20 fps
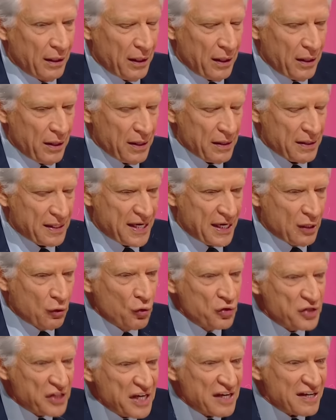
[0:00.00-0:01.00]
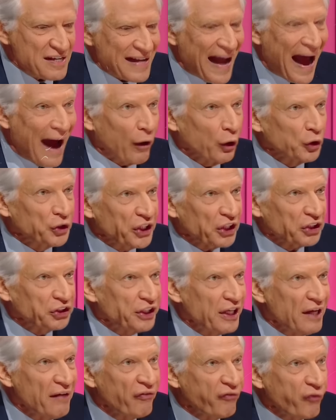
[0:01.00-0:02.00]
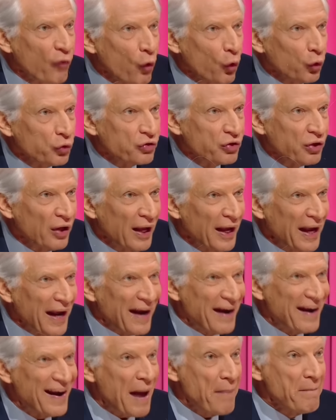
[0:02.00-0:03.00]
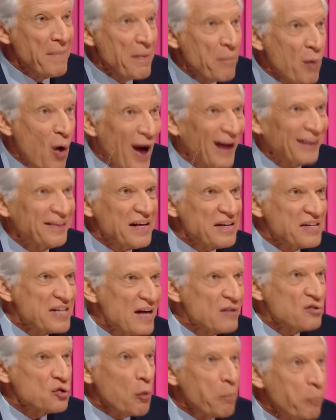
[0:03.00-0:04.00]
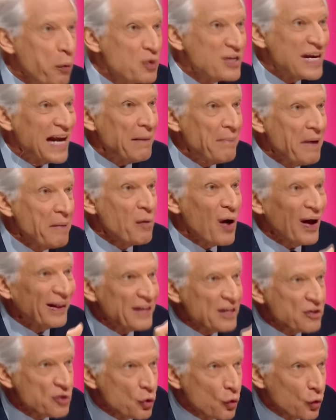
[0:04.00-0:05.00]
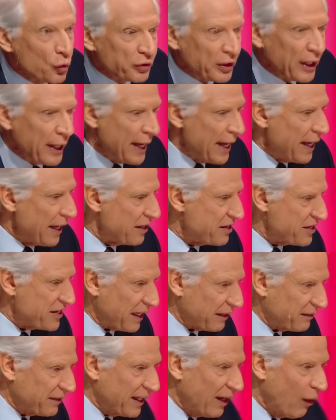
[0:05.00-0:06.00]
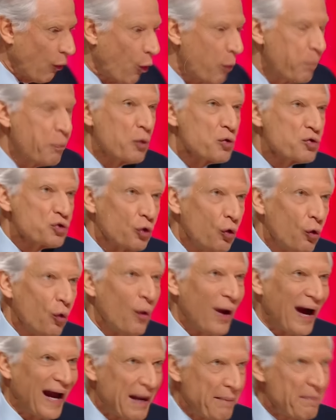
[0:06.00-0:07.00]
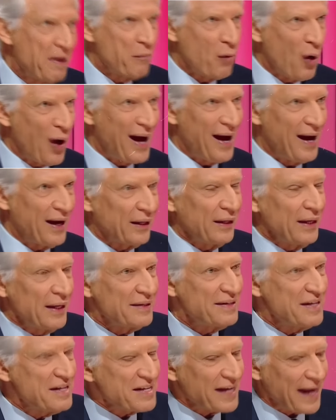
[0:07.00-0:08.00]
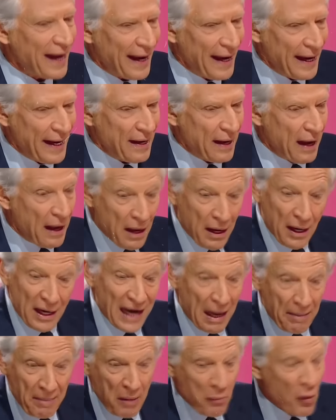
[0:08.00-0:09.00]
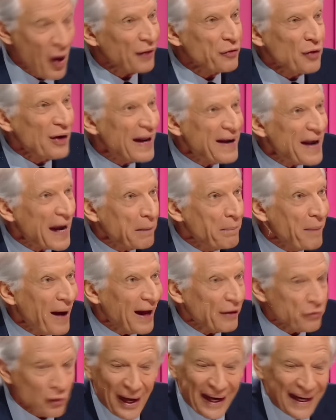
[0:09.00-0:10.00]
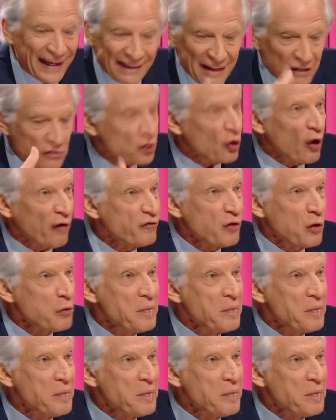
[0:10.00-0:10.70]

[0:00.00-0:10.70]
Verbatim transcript: euh, qui consiste à rechercher les fautes. La mémoire des uns s'oppose à la mémoire des autres, et certains opposeront à la mémoire d'Israël la mémoire de la de la catastrophe de,